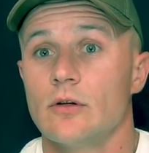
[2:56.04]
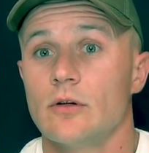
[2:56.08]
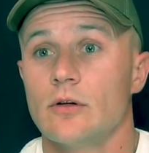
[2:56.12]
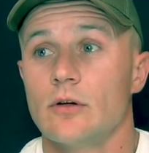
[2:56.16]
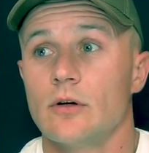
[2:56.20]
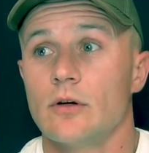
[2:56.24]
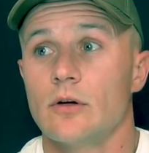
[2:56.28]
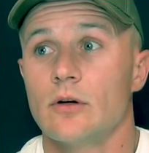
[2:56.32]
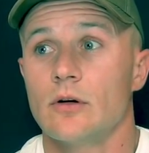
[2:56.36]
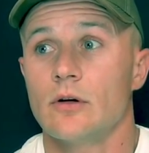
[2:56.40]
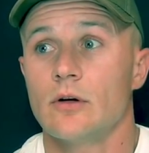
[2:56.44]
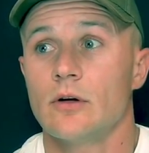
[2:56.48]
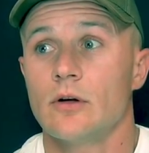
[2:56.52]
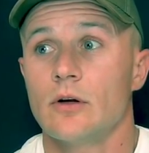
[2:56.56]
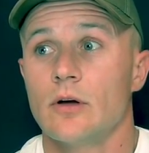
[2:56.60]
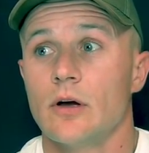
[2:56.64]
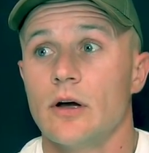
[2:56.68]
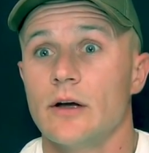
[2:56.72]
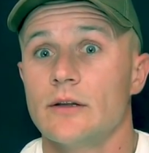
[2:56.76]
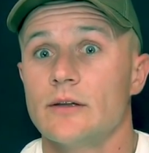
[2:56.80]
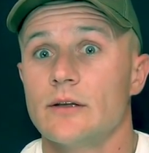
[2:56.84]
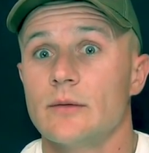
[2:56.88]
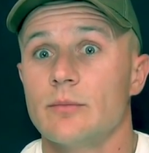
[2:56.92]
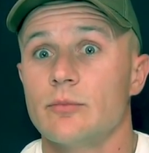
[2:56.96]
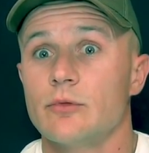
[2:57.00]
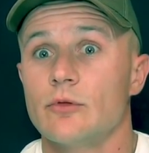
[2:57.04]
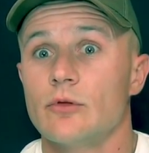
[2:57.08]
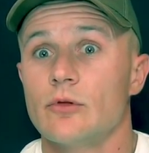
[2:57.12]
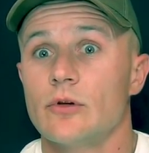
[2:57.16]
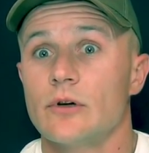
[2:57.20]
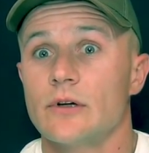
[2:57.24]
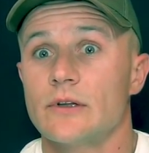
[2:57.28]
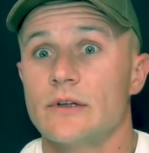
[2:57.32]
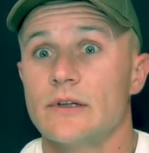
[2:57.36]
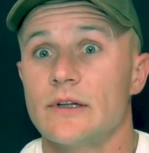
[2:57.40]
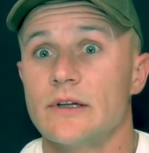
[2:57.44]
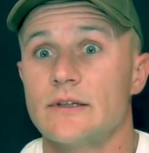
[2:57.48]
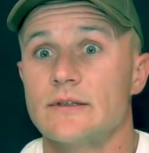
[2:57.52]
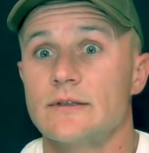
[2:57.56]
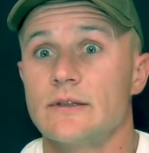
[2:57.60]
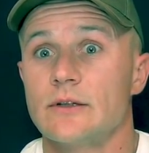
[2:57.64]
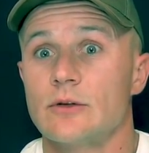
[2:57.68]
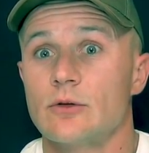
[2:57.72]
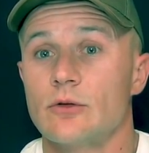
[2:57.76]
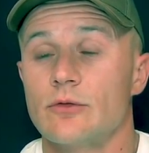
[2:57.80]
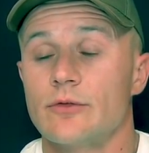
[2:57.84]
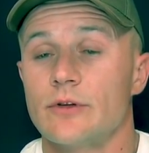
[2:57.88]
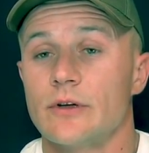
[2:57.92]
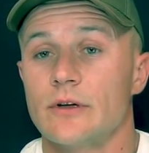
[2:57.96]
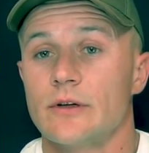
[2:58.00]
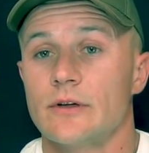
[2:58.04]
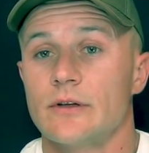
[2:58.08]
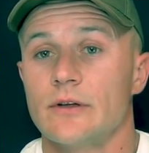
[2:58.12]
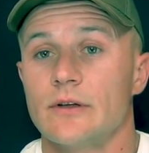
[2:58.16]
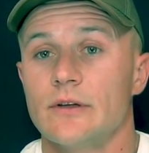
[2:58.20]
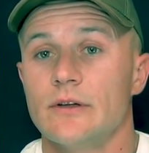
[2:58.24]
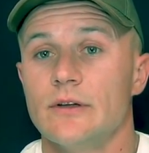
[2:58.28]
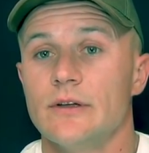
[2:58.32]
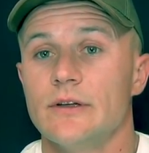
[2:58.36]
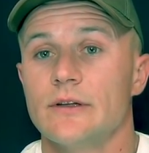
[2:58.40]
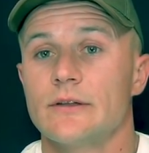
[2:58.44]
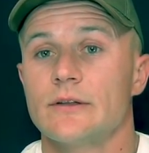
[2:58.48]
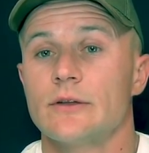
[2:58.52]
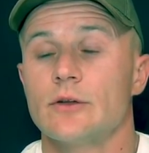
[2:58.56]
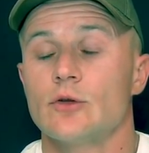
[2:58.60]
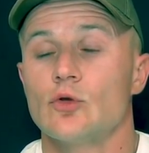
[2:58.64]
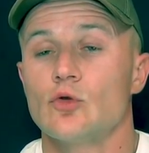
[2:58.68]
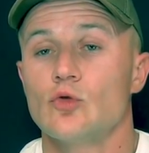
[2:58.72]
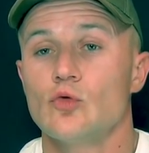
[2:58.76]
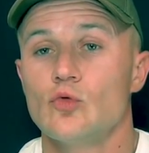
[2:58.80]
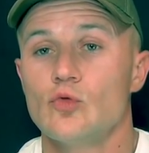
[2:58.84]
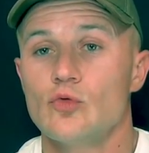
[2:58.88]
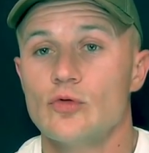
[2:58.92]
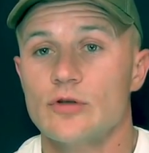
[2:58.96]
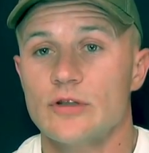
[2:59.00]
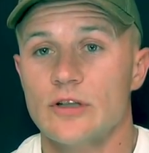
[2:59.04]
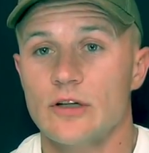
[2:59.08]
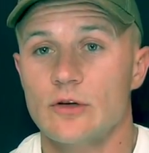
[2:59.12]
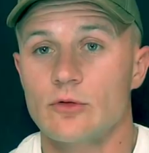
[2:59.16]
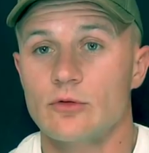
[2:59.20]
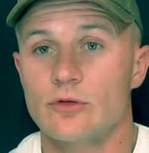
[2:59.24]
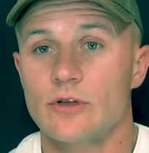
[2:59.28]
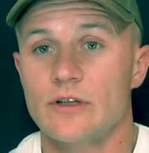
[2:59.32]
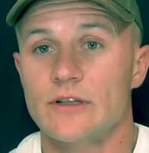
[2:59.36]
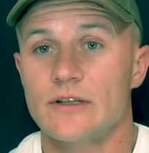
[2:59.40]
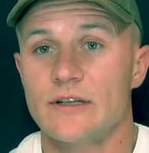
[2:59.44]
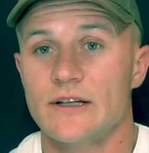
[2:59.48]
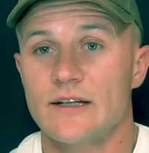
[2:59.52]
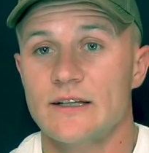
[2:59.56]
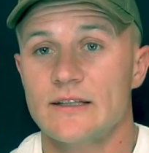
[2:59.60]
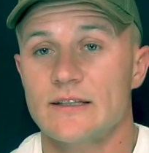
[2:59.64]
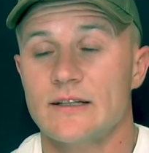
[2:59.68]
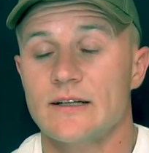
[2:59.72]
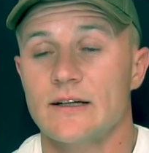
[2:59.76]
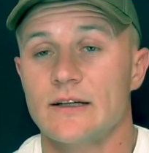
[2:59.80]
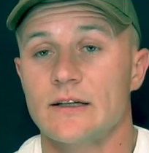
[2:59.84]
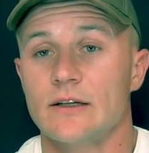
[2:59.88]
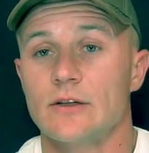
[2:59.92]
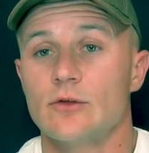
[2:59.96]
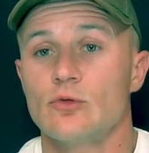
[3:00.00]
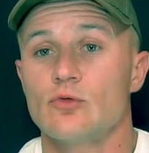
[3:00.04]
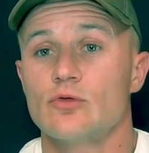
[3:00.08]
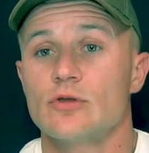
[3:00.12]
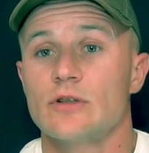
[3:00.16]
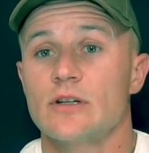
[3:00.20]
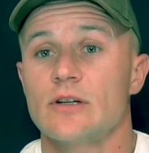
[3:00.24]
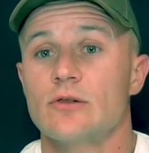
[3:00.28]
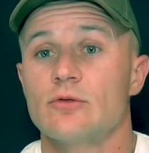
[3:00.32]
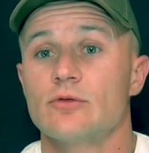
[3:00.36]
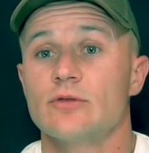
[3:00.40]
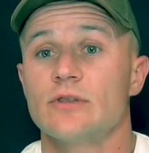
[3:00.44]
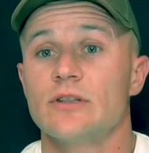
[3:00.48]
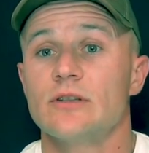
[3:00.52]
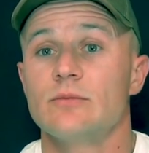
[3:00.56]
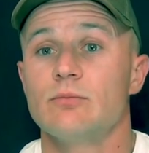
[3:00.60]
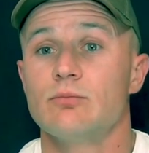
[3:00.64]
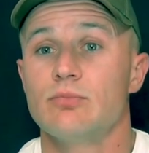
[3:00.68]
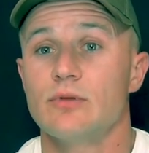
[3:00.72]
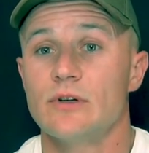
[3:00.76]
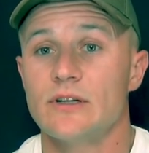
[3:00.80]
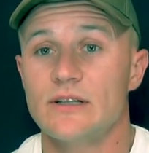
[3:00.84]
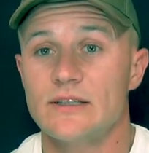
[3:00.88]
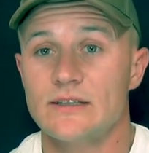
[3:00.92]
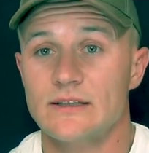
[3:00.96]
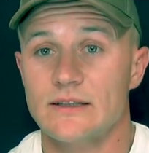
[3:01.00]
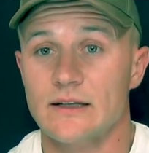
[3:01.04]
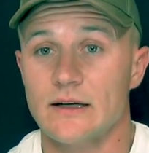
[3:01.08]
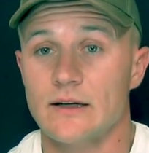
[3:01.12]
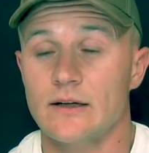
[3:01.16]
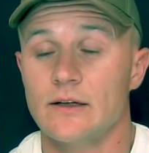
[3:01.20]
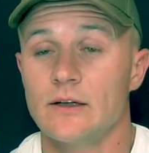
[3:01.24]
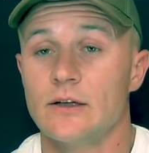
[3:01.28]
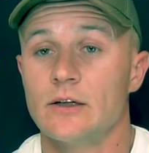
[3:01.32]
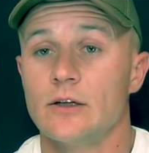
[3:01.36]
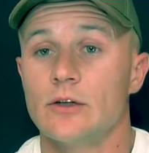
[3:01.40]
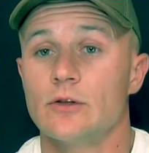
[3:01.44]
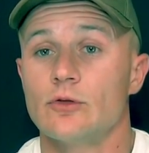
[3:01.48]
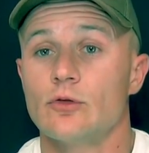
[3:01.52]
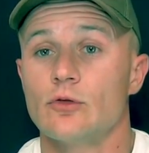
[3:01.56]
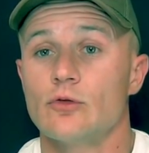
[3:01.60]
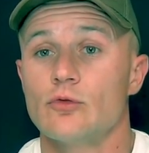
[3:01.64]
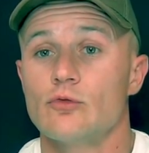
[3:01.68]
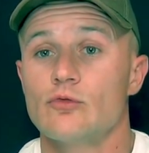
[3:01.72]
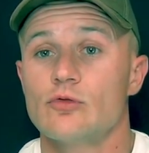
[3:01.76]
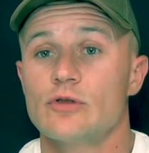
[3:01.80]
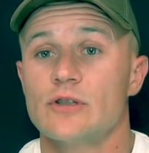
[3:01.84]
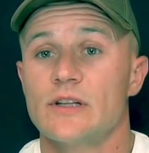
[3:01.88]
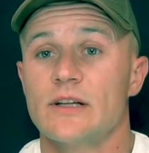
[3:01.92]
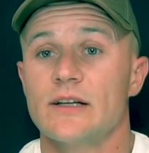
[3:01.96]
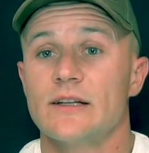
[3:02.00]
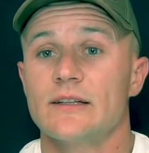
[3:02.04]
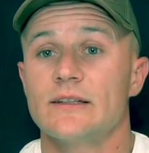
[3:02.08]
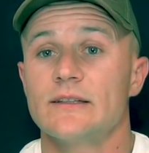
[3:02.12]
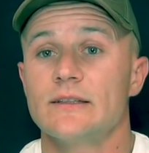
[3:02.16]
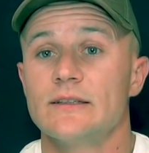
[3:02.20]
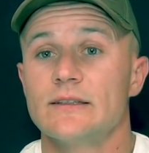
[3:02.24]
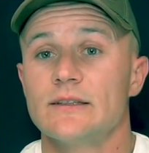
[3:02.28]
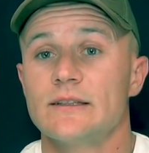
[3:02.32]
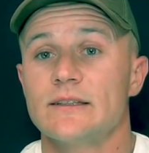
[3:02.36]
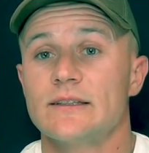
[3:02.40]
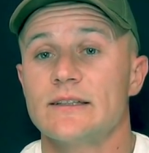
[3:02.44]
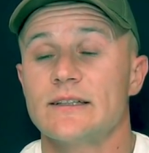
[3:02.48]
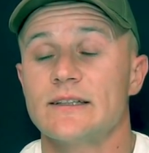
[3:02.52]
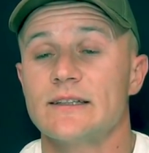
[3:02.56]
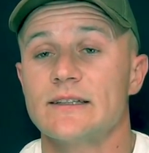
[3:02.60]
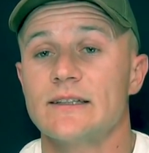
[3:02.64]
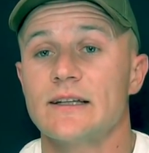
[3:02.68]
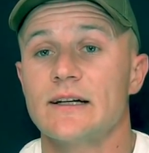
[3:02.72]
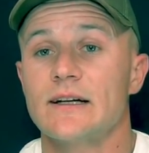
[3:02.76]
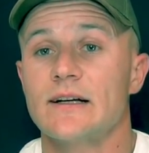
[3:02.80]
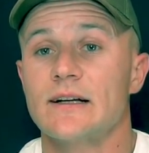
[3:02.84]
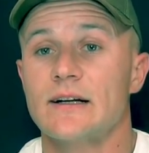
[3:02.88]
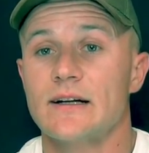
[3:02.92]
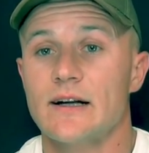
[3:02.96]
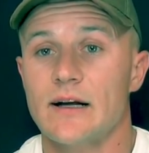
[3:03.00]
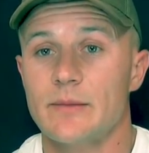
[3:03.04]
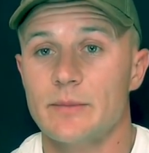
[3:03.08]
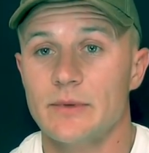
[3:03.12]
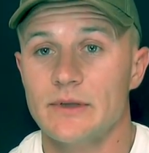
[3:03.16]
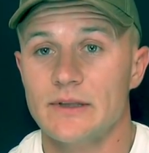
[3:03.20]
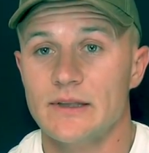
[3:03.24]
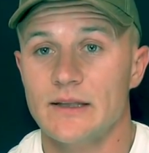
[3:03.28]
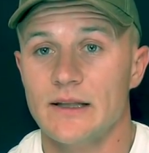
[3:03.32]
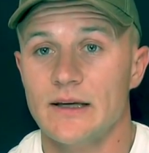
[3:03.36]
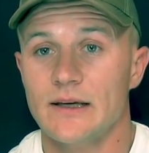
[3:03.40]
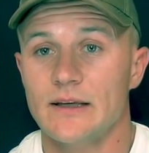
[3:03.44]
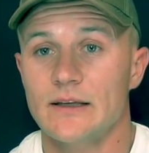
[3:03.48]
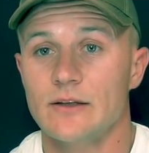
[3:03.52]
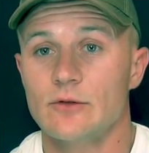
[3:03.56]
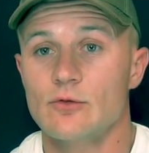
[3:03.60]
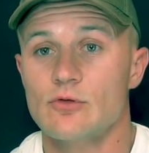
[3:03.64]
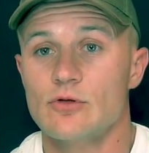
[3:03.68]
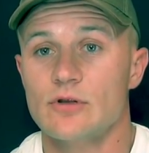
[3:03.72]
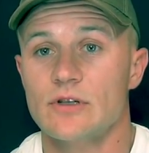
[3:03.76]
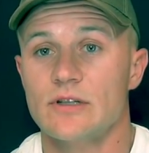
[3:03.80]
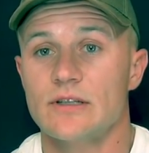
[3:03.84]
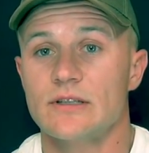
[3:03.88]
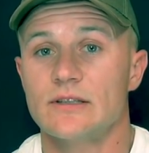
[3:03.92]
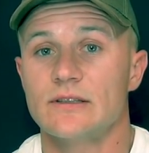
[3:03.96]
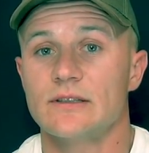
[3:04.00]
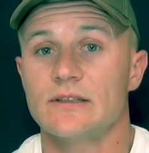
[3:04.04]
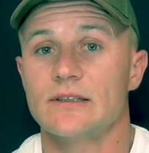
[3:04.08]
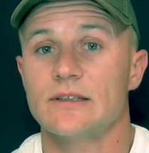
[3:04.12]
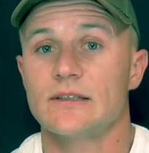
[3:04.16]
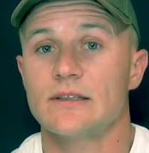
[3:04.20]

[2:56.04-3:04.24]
э, это плохо для здоровья. Нет, нужно худеть резко и нужно худеть быстро, но нужно делать это грамотно и нужно делать